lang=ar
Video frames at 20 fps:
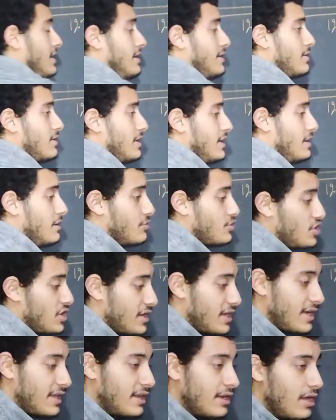قال لك احنا
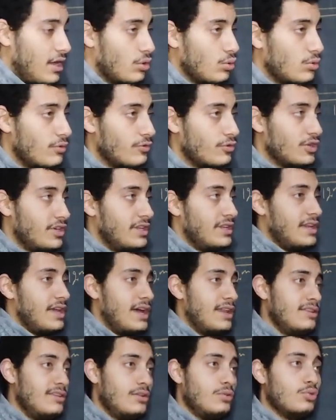مش هنحللها على الافقي
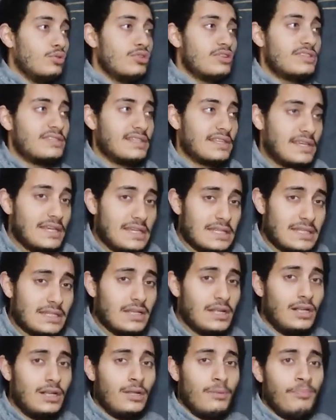احنا عندي الورست
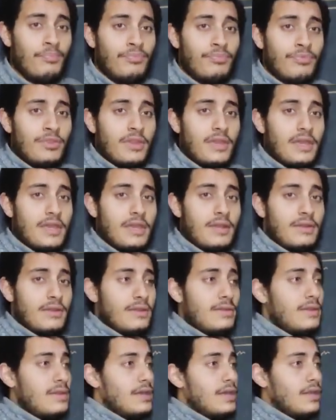كيس
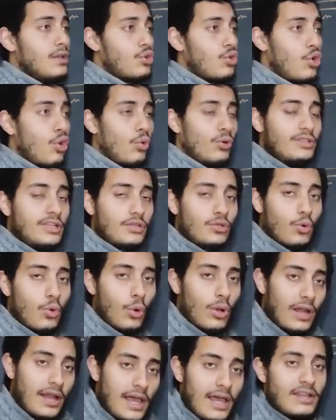ان القوه ديت
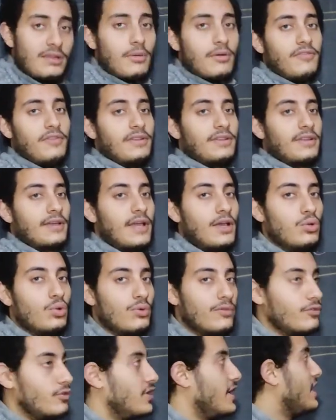كلها تبقى في الاتجاه
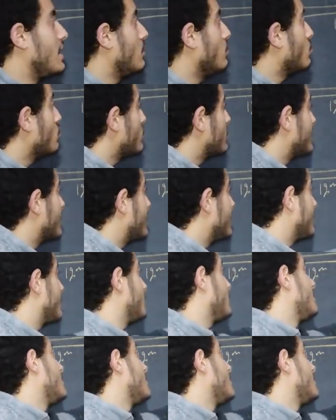الافقي انا الورست كيس